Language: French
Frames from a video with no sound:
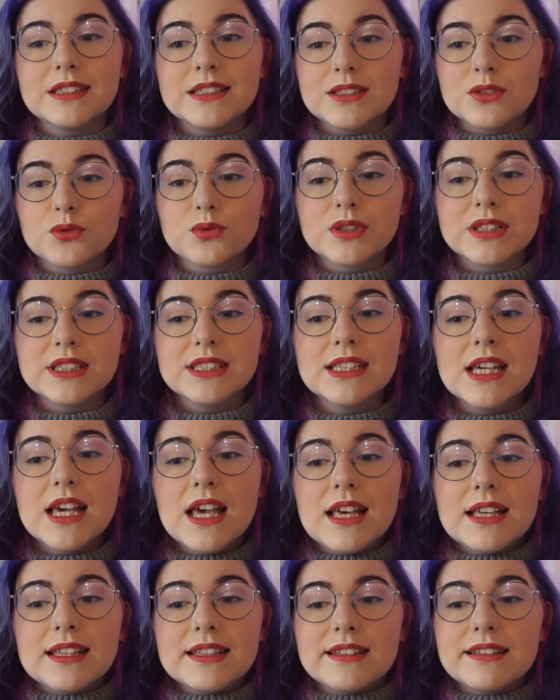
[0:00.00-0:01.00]
et Yuki
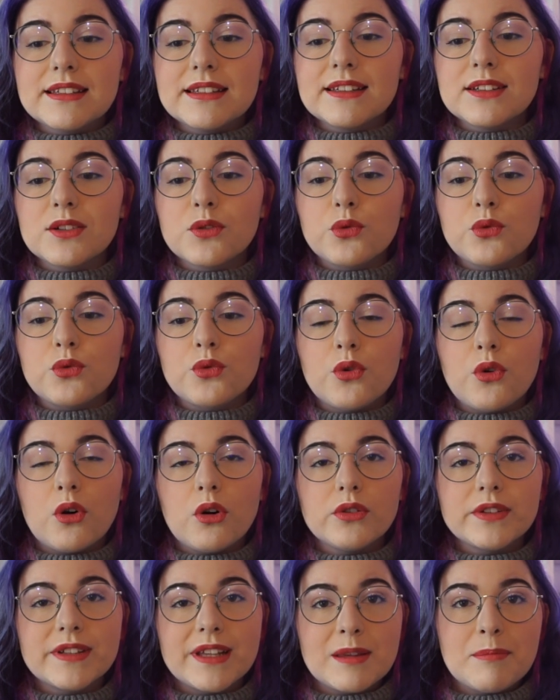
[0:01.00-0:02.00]
qui ont
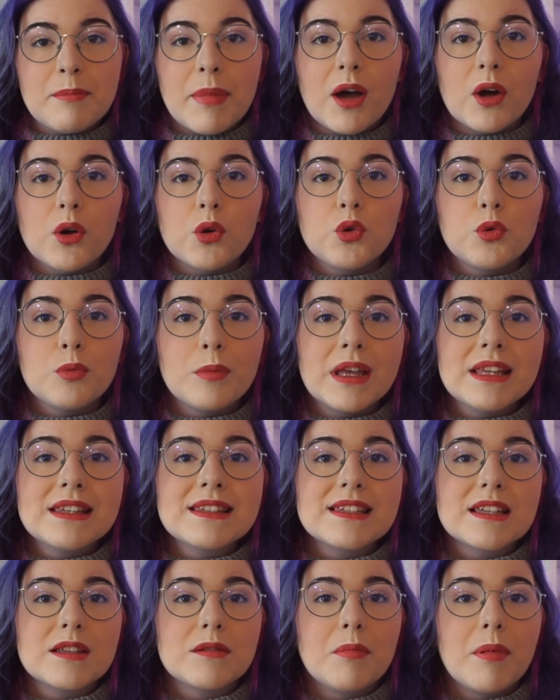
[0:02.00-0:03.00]
cette part
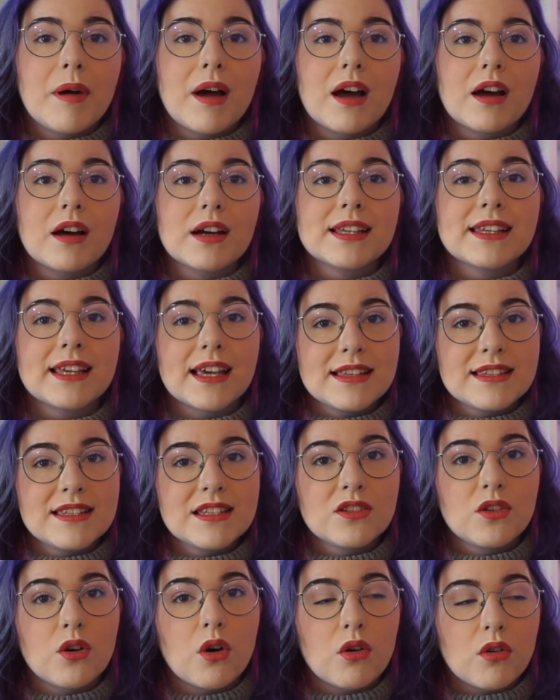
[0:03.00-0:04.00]
humaine, cette part
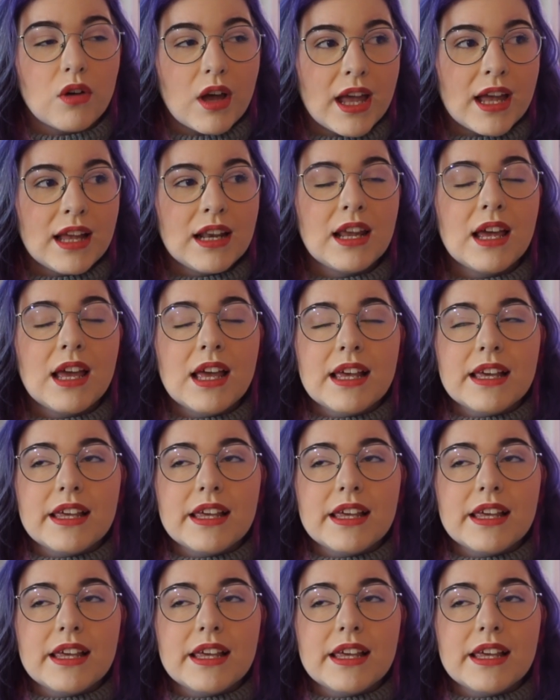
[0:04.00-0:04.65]
canine en elles